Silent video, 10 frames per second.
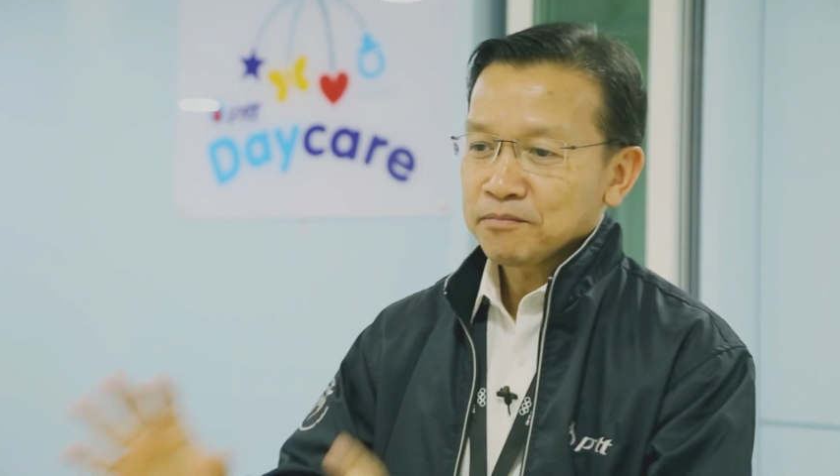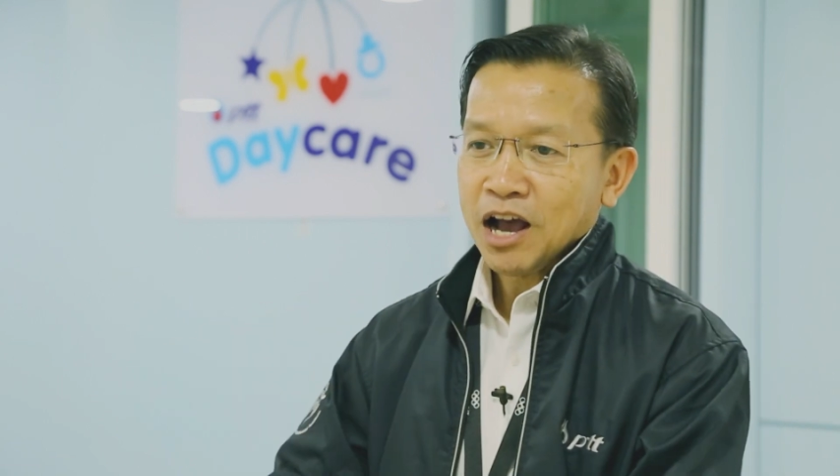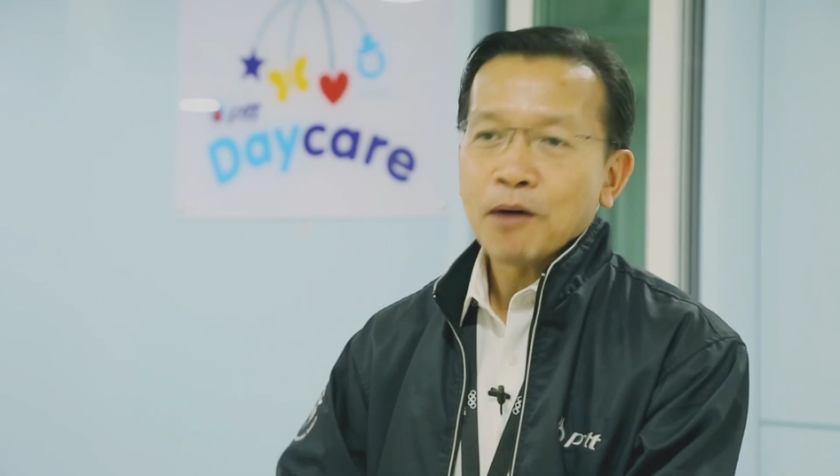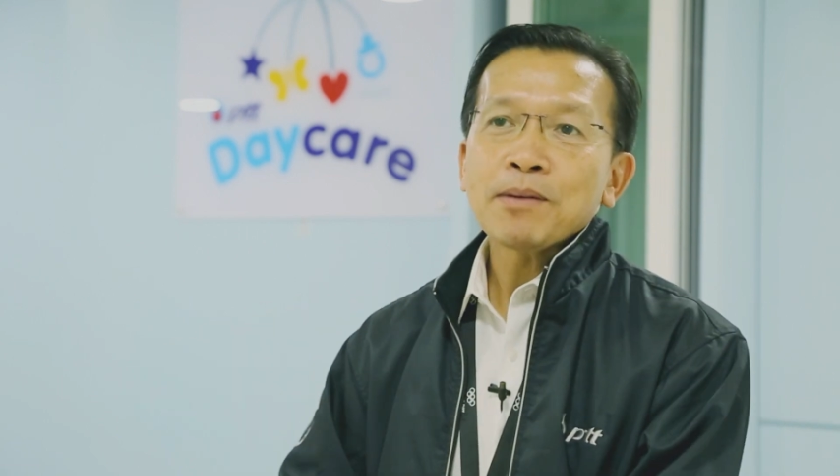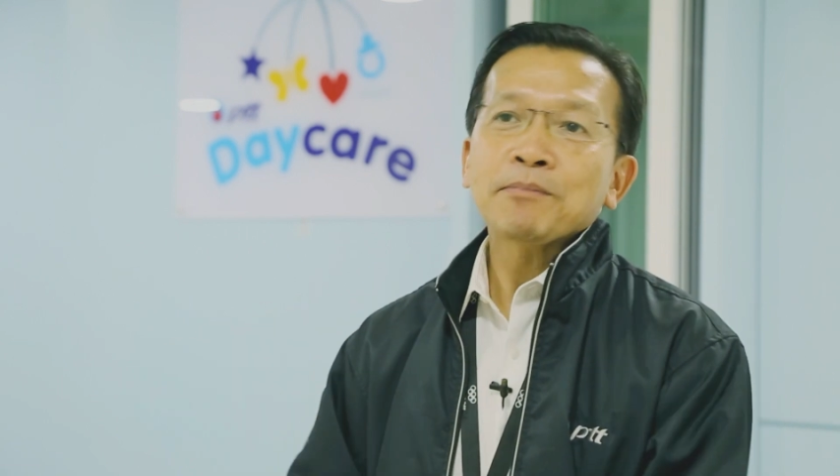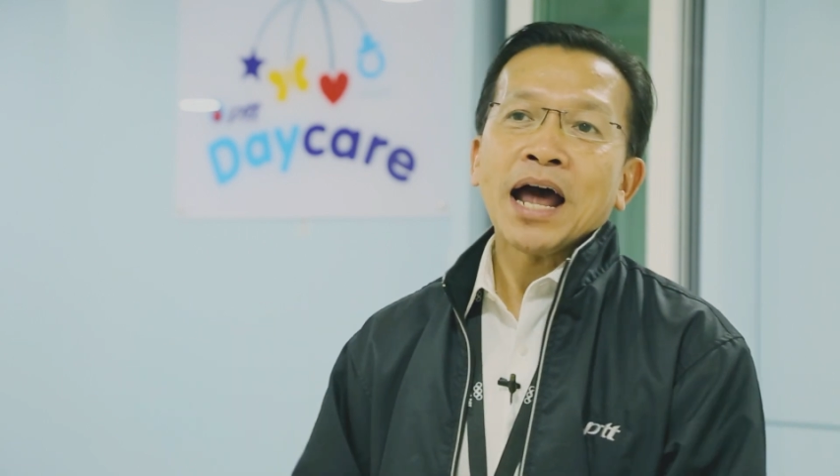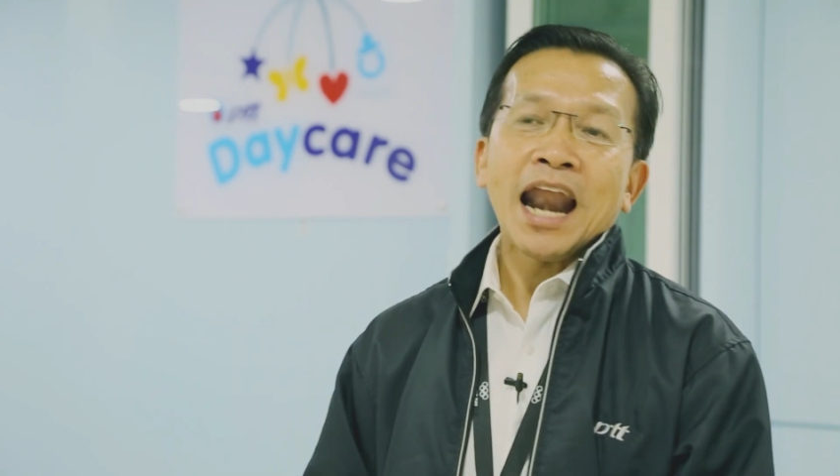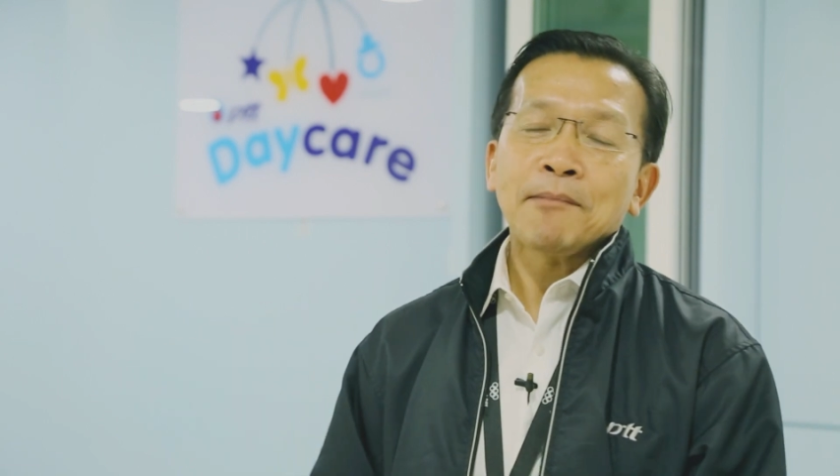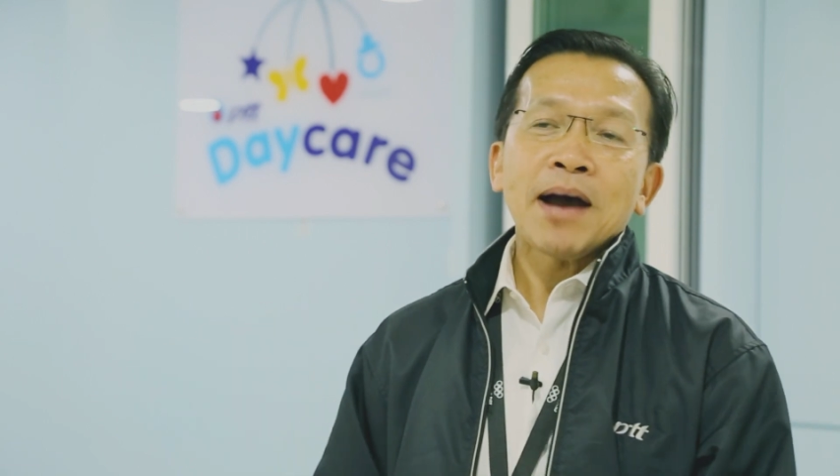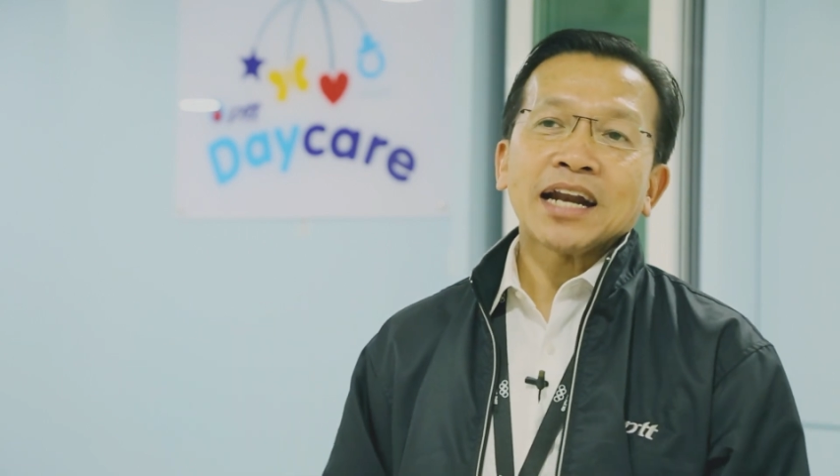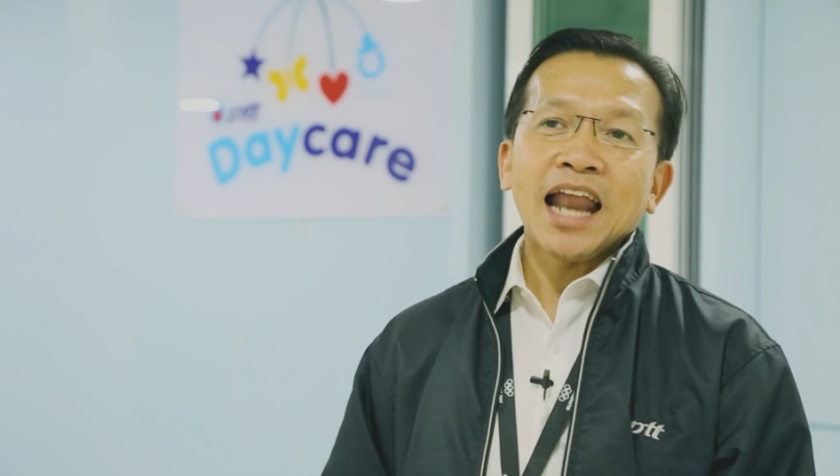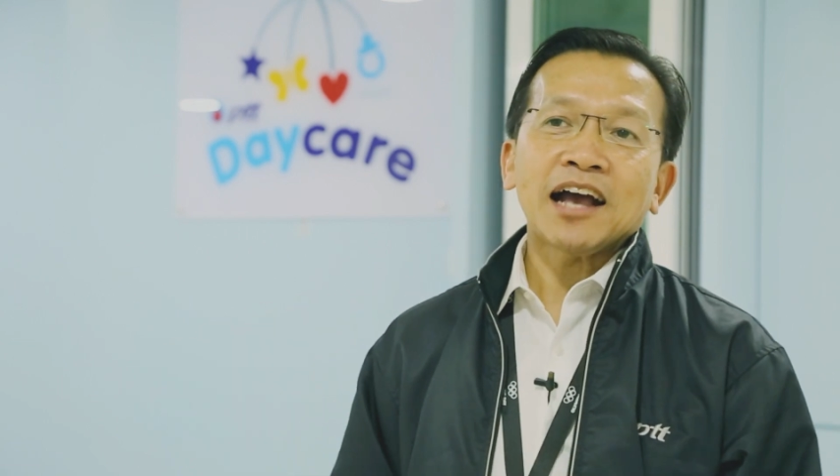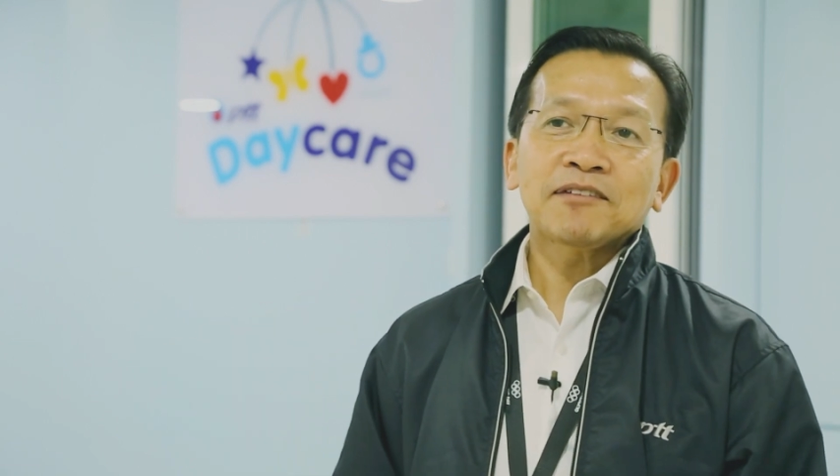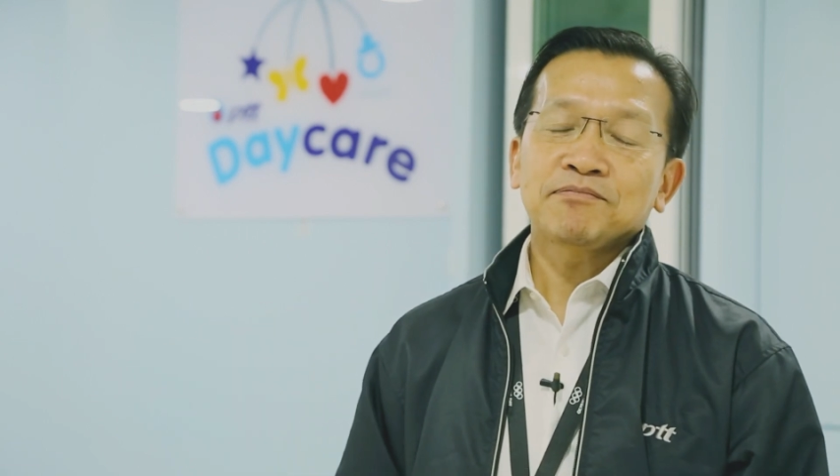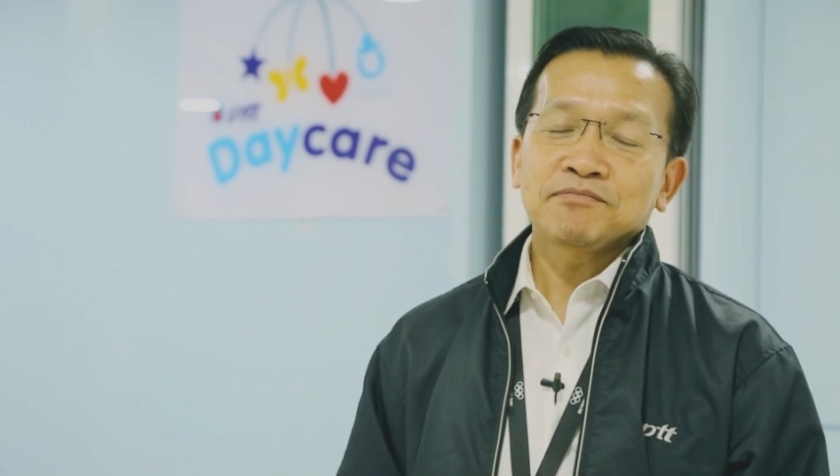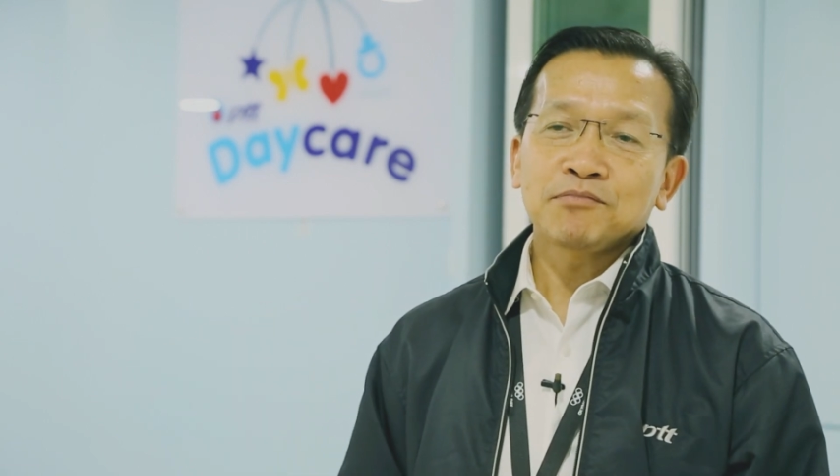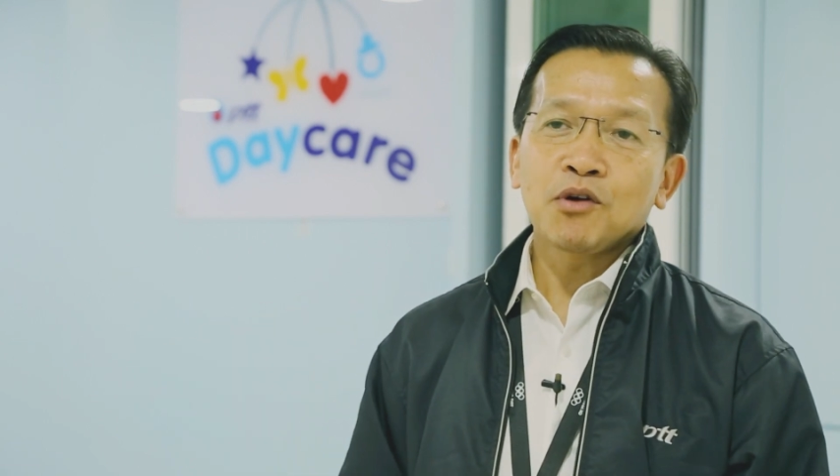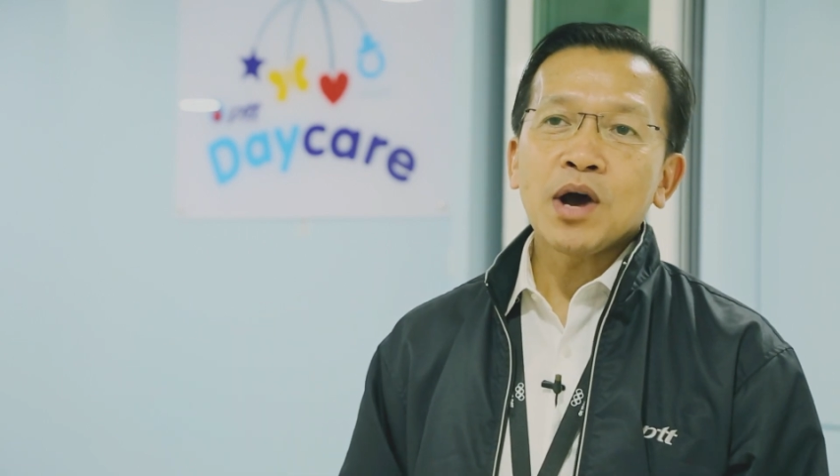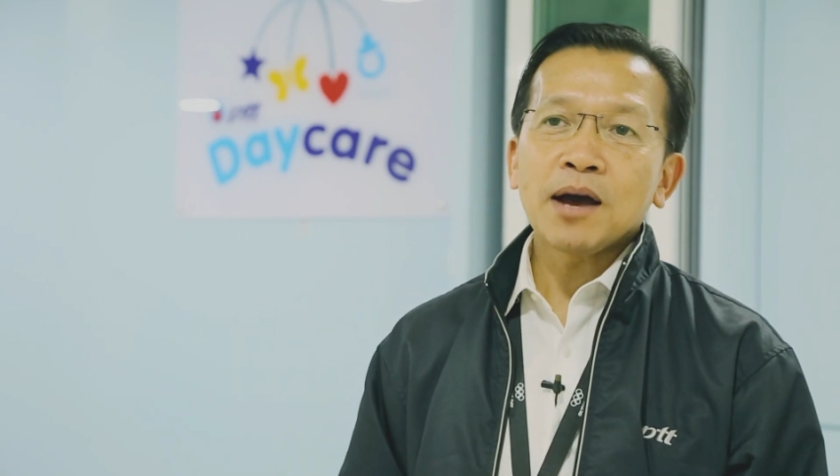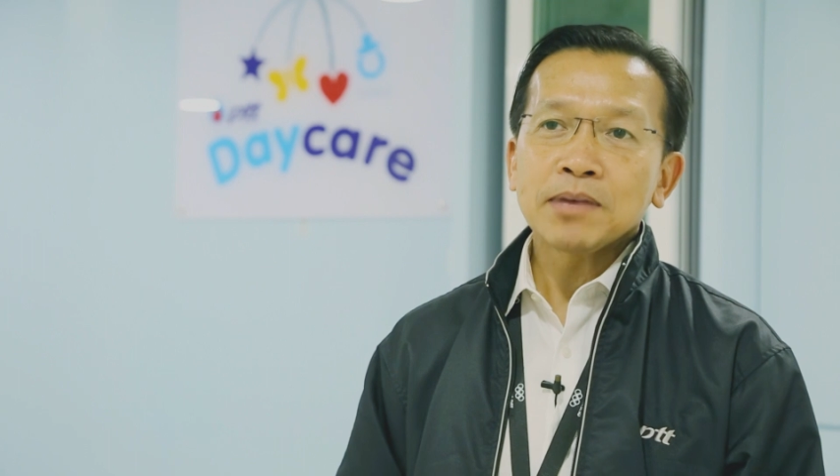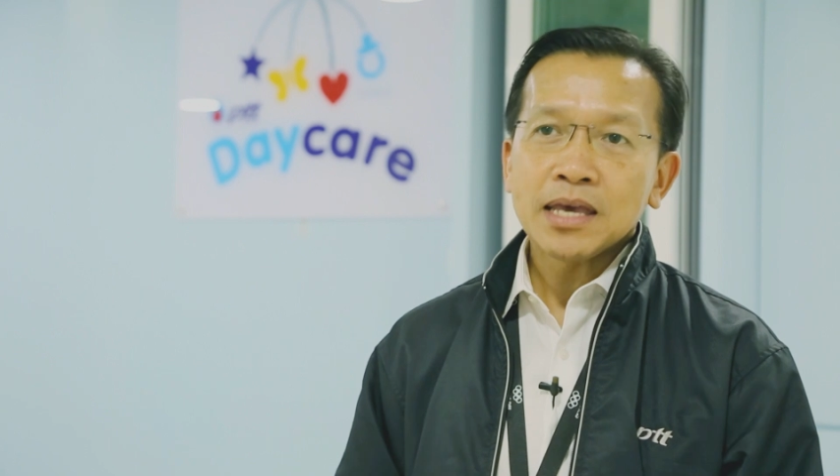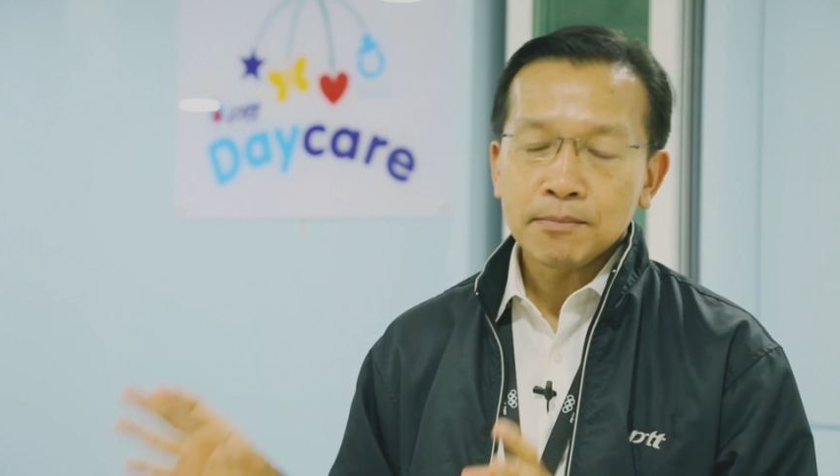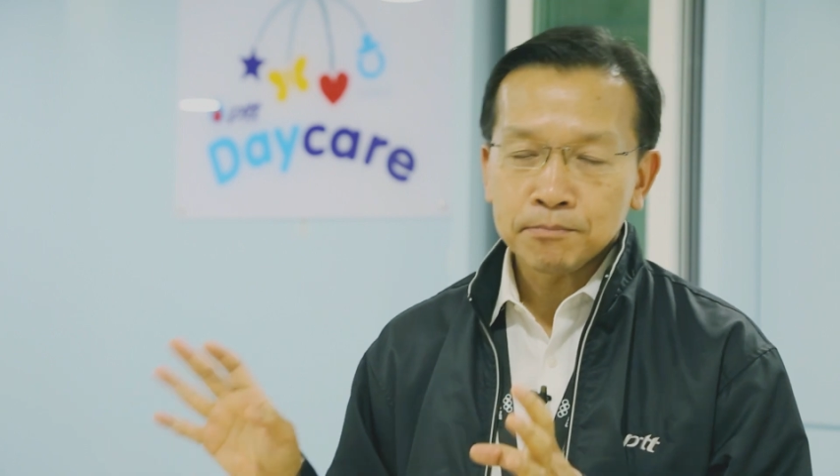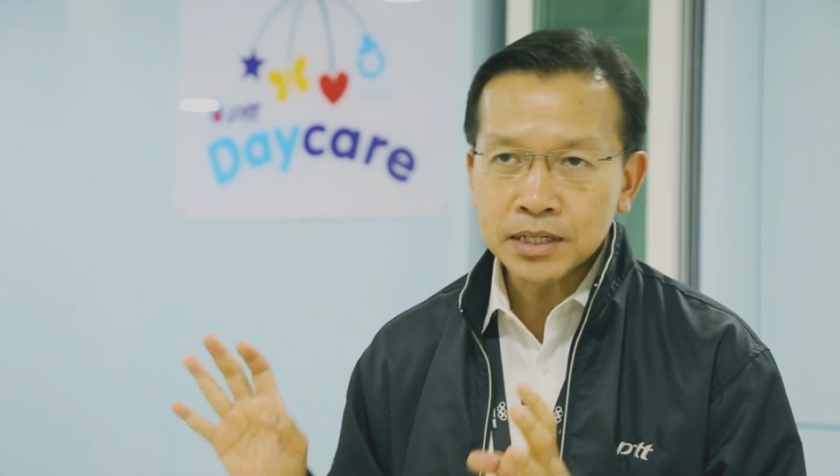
เขาไม่เป็นภาระมากนะักเพราะว่ามี